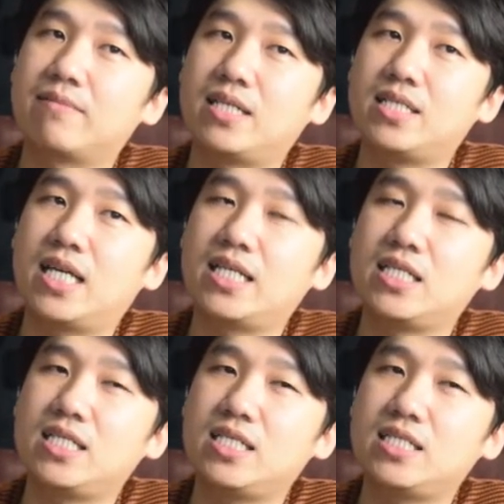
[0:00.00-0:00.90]
remaja
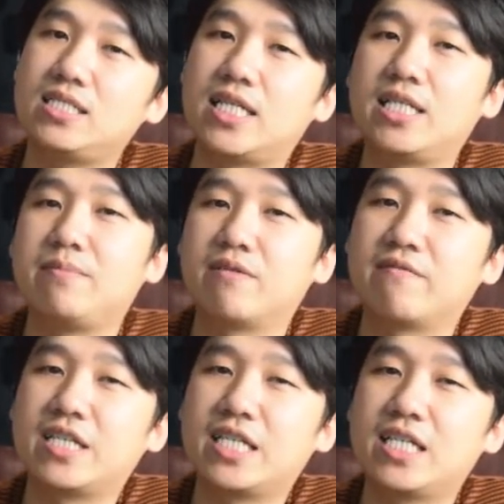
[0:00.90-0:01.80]
ini jadi
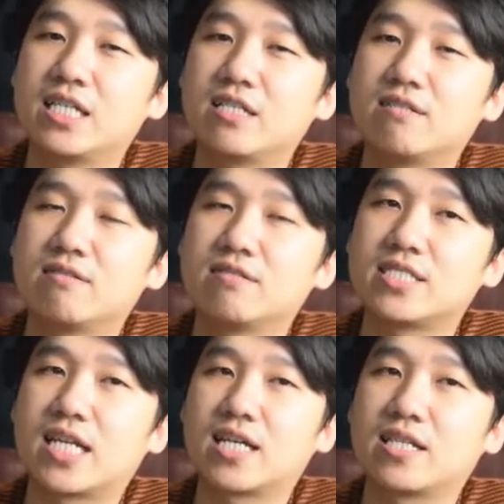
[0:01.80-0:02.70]
berpikir secara